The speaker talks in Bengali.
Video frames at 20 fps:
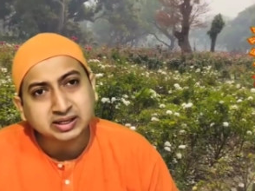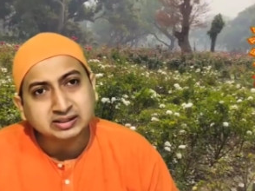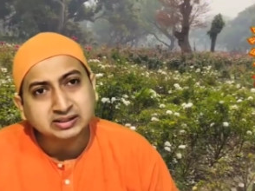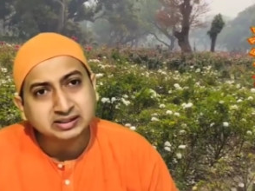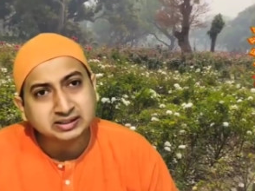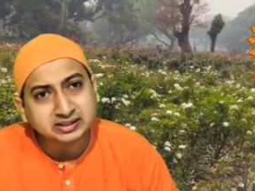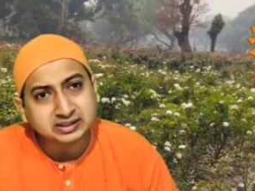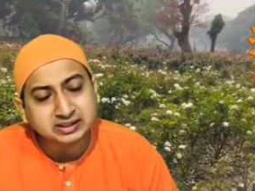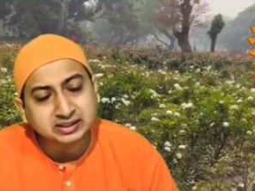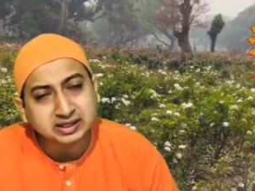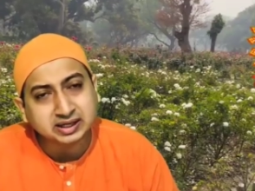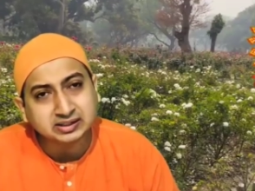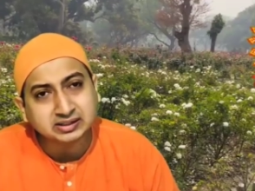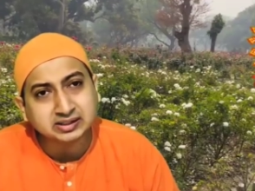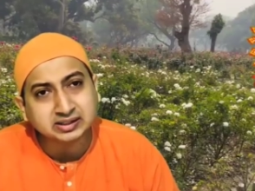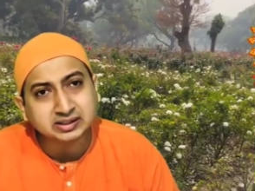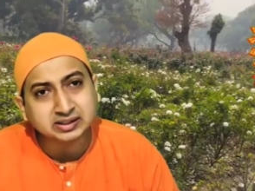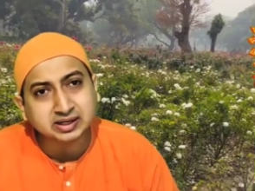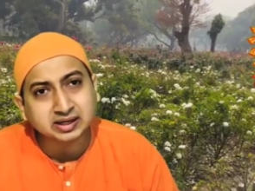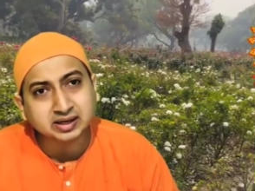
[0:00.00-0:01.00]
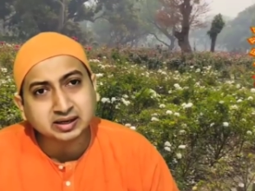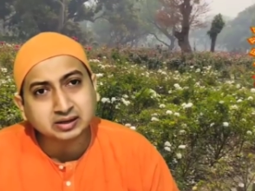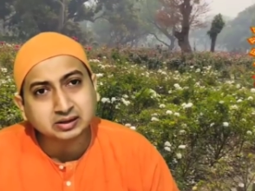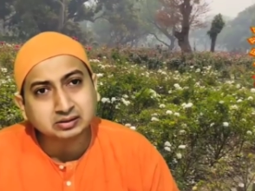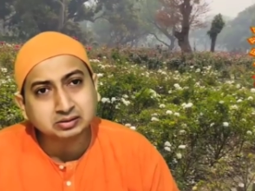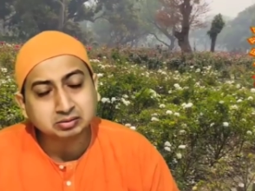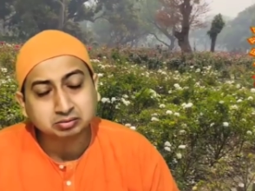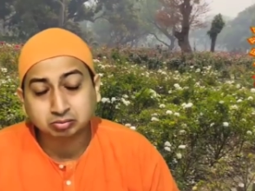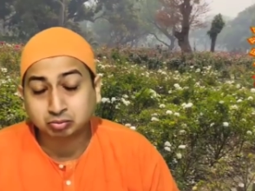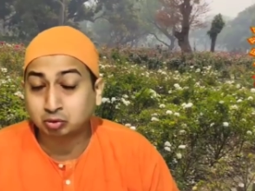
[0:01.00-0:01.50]
যে ঠিক আছে কিনা
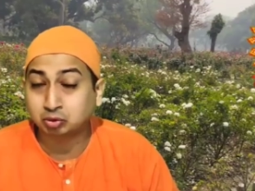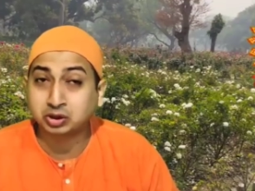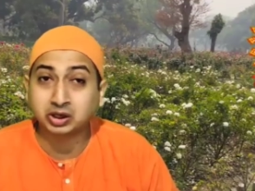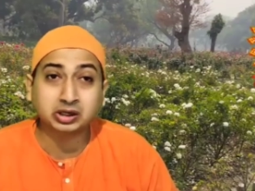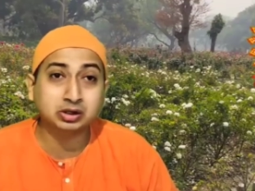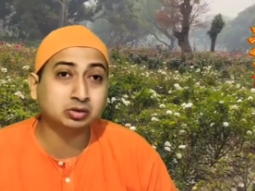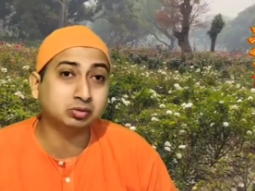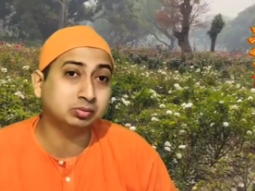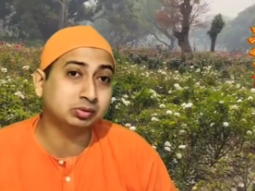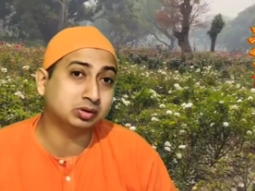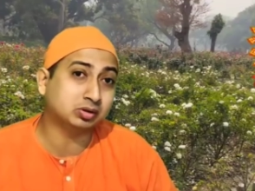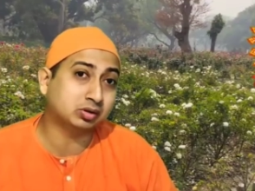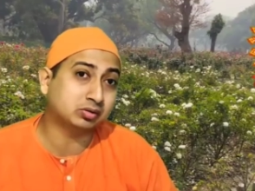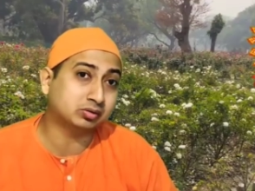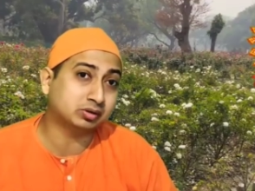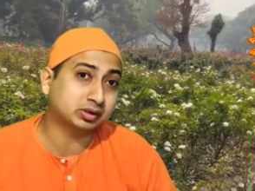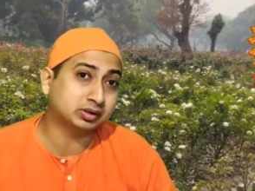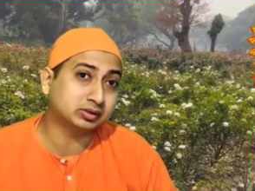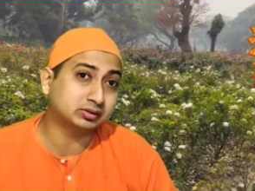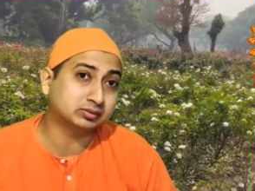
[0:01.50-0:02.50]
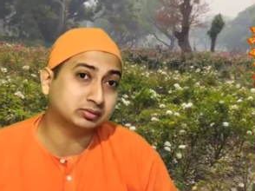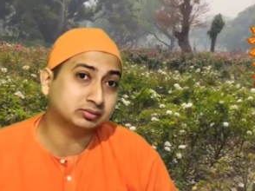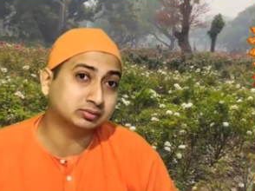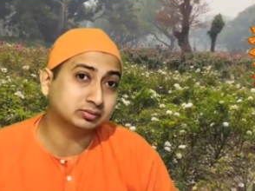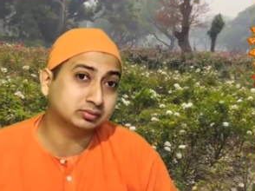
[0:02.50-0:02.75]
মোটেই তুমি করনি